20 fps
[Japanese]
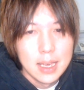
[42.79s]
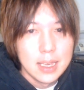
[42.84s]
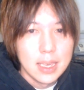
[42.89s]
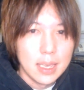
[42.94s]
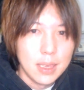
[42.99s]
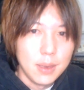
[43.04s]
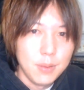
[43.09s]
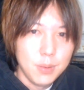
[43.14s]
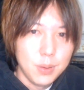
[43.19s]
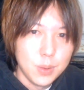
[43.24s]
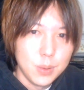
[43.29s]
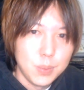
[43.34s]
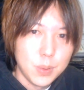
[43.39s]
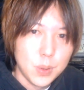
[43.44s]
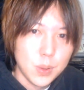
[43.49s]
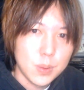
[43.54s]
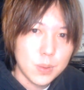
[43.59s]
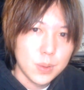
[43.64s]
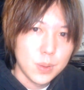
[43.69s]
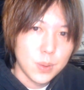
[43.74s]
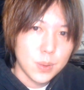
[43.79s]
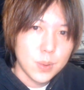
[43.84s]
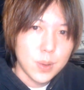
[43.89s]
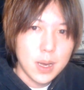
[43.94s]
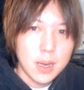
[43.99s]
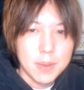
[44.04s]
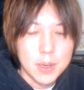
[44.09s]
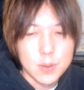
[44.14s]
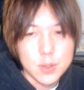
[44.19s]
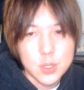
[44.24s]
インフルブロックのど
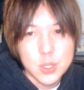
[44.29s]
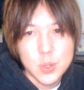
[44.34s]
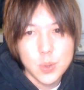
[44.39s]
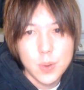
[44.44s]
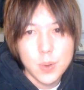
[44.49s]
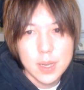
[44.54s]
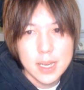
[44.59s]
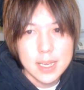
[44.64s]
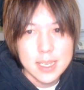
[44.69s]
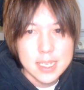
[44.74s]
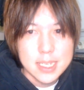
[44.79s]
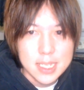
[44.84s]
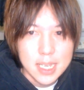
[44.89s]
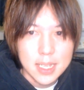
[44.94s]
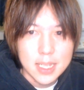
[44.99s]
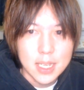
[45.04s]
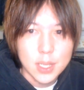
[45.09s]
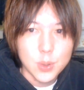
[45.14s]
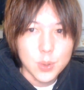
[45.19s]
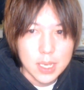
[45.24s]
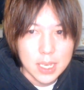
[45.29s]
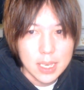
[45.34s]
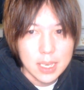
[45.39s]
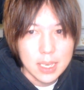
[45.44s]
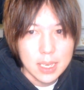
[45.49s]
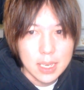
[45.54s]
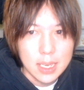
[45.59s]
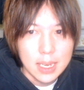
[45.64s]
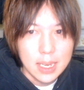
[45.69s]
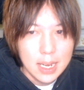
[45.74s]
飴を紹介していた
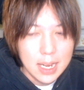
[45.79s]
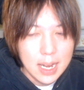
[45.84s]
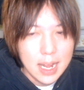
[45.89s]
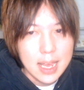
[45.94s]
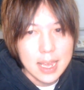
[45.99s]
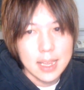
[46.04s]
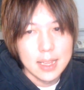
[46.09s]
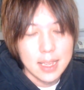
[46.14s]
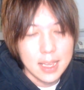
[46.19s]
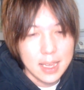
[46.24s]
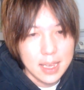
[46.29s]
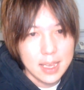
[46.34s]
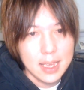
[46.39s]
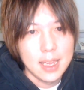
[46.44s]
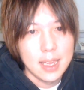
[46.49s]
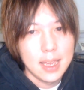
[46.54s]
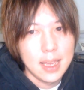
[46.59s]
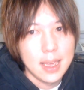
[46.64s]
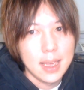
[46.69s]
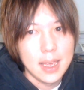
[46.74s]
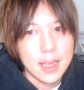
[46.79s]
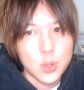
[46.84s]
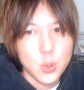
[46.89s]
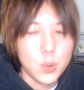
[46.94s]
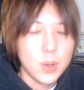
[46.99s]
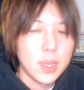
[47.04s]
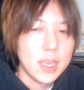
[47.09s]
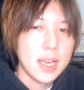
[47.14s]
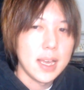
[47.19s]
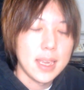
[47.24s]
時以来で、えー、
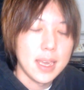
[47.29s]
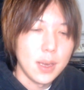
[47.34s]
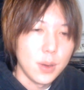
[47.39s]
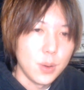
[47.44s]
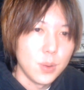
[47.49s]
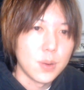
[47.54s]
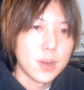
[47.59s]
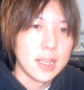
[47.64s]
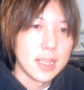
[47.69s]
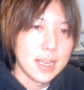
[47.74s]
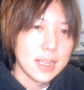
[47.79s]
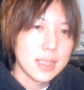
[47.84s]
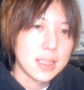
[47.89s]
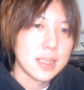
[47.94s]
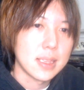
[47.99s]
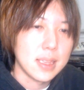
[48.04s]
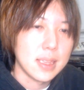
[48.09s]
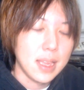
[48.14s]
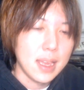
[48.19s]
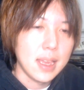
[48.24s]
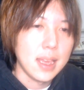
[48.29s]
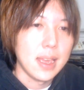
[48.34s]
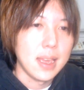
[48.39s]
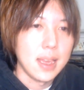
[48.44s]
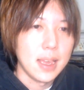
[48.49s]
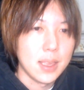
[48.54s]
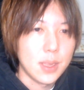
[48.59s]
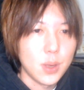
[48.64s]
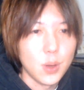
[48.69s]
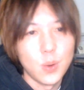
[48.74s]
取り上げようかなって、
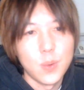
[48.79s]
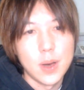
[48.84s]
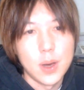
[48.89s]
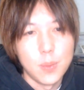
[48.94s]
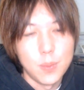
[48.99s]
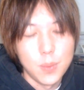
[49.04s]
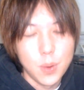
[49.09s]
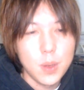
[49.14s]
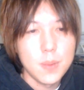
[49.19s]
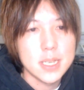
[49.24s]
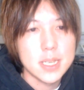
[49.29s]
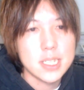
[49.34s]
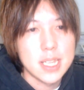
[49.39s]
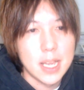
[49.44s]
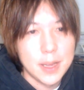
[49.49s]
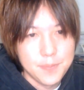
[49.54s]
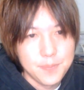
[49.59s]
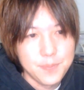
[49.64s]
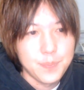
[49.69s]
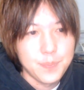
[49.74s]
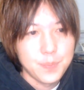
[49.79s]
えー、今日は思いました。